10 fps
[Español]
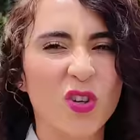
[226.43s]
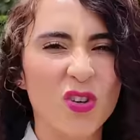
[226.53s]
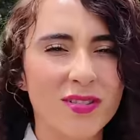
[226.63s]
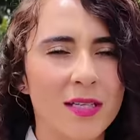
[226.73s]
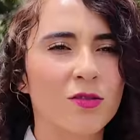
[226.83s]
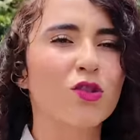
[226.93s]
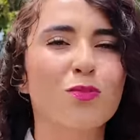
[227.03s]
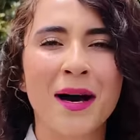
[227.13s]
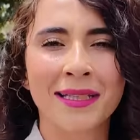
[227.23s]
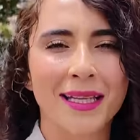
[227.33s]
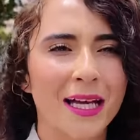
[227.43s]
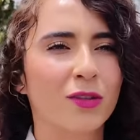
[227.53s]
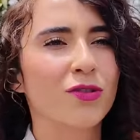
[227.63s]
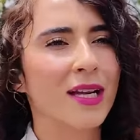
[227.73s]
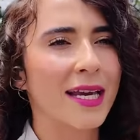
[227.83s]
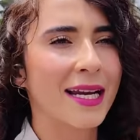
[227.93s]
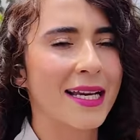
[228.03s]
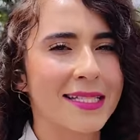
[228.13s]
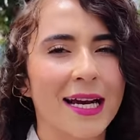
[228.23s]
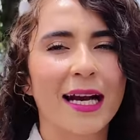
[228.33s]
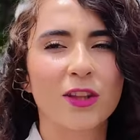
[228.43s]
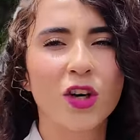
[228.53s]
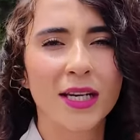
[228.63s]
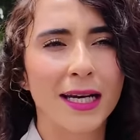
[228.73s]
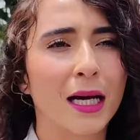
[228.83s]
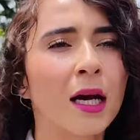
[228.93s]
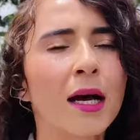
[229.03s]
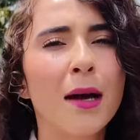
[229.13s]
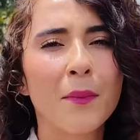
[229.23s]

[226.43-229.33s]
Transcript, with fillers: todos estos mandatos de la Iglesia Católica